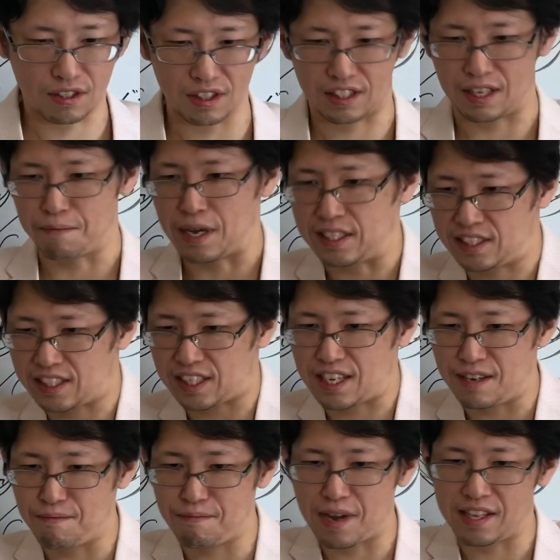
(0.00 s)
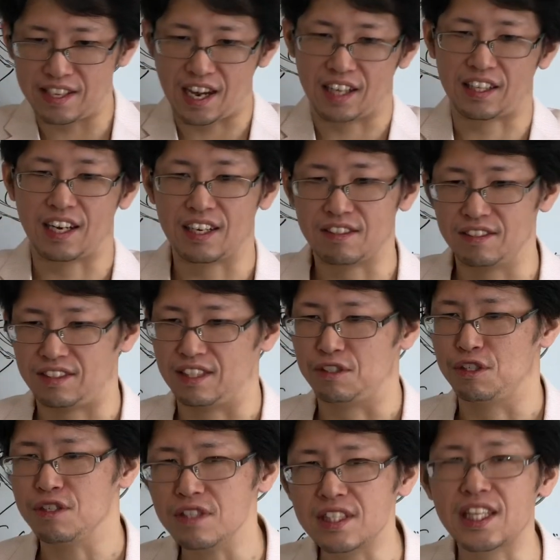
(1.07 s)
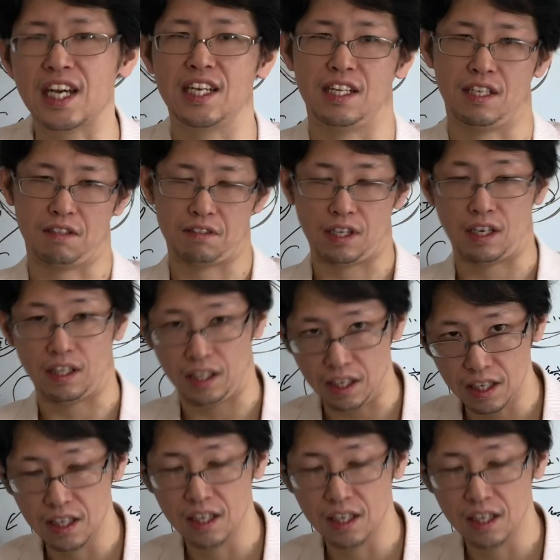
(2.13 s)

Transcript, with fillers: くしてめっちゃ勤勉に働くって軍隊なんですからね。